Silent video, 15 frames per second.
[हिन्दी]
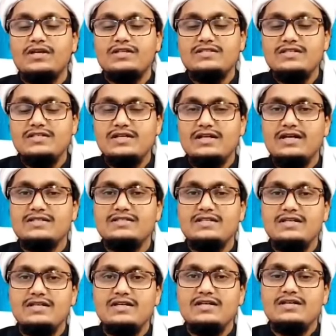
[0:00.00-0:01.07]
इसी तरह
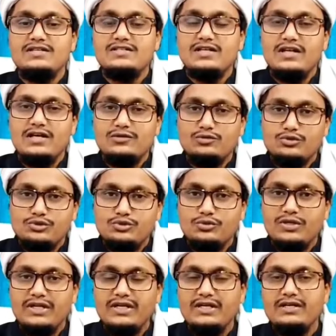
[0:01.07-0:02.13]
से सलात
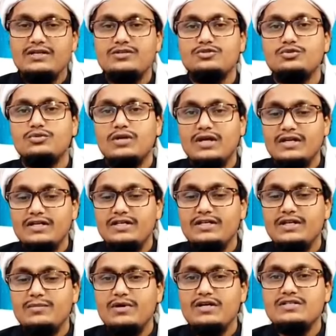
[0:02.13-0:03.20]
शुक्र है शुक्राने की
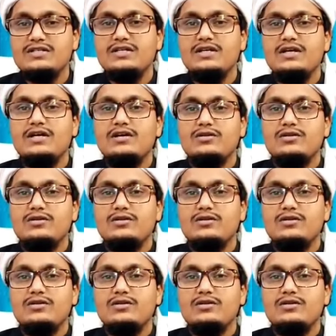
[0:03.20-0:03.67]
नमाज़ है